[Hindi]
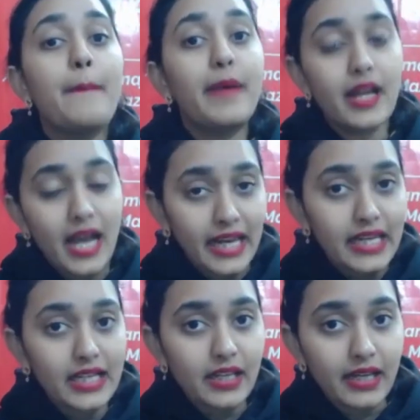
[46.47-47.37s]

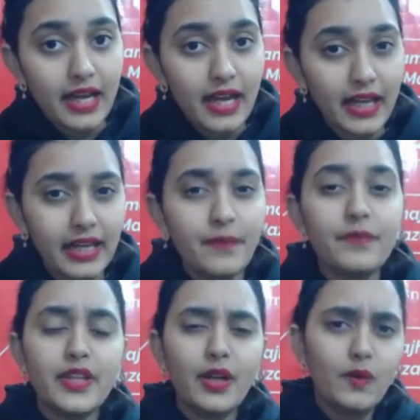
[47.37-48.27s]
पढ़ाई कर रहा है
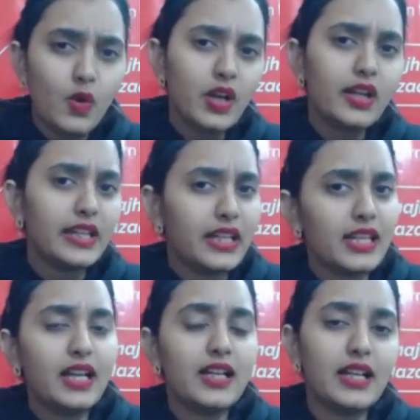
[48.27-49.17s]
वो कहीं ना